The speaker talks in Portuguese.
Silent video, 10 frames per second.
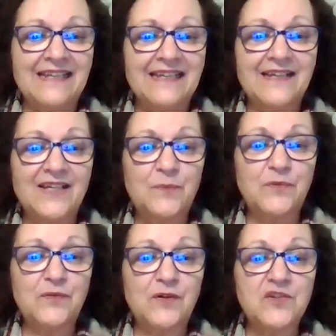É,
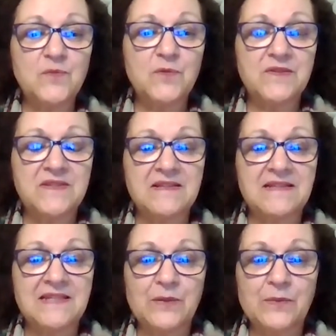por volta de
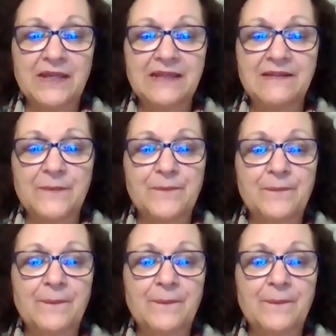1850,